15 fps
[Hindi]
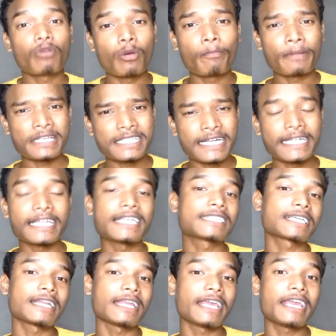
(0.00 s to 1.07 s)
वो
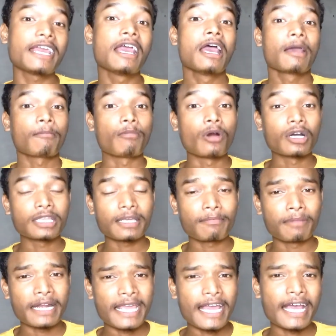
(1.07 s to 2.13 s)
प्रेजेंटेशन ही बहुत ही
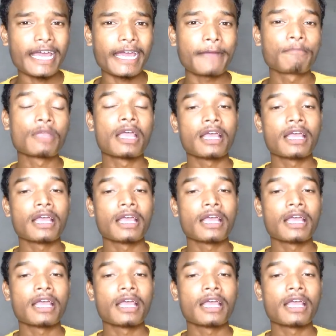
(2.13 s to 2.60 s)
बढ़िया है